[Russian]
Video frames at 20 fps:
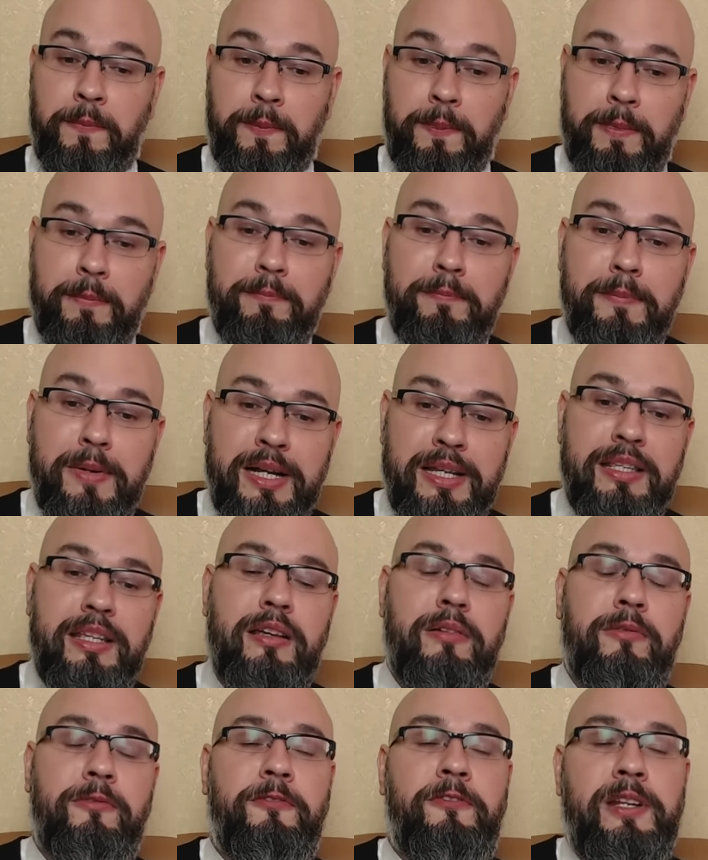мы
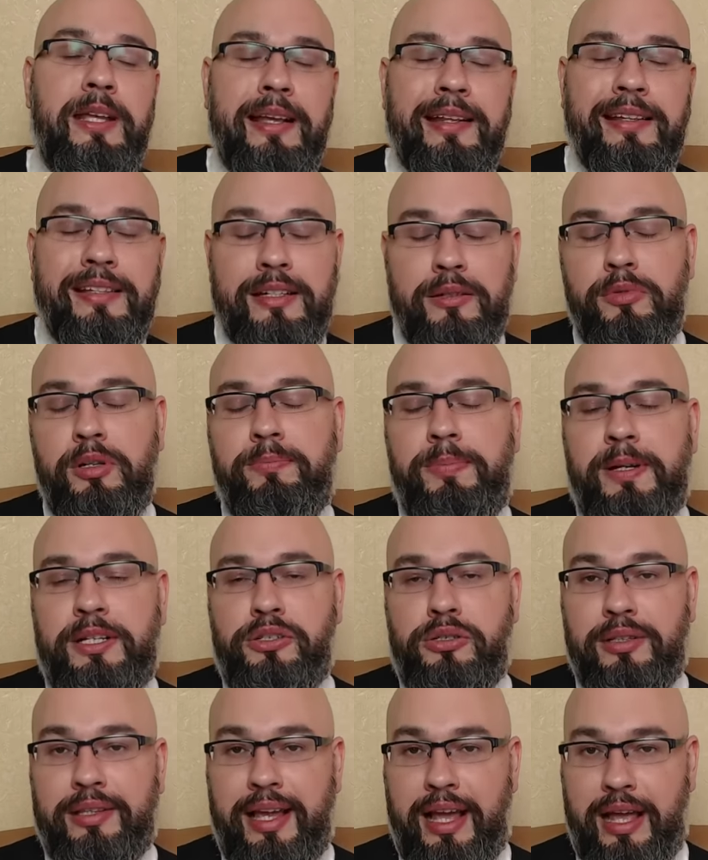не, вряд ли мы
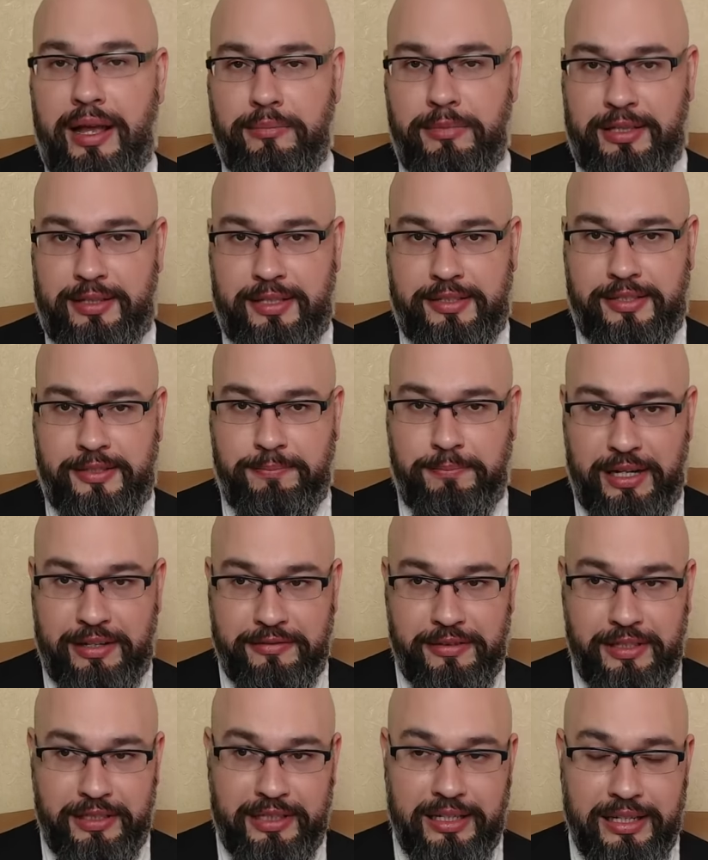посчитаем это
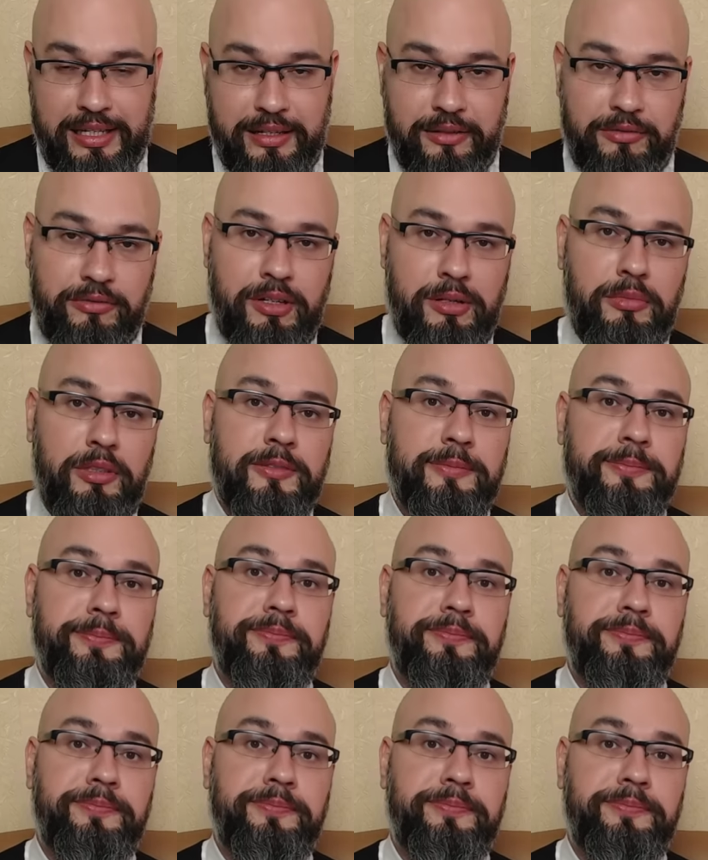справедливым.